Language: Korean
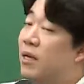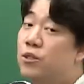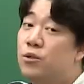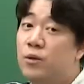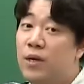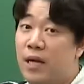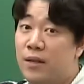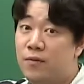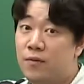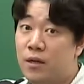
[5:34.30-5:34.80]

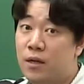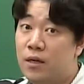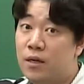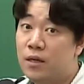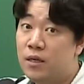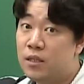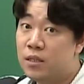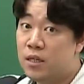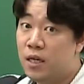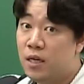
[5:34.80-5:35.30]
만족이 안 돼.
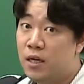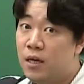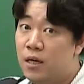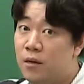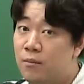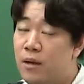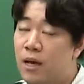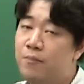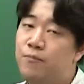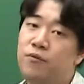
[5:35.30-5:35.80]
그치?
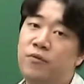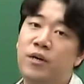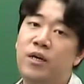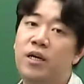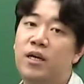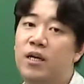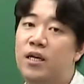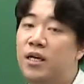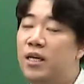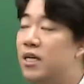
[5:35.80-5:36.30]
그럼
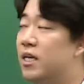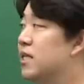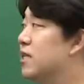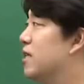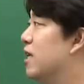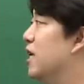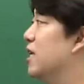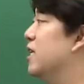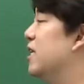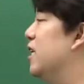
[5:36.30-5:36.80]
F1이
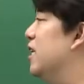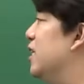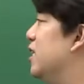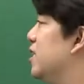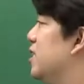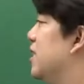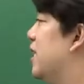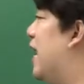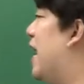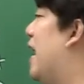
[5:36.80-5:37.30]
일단 1은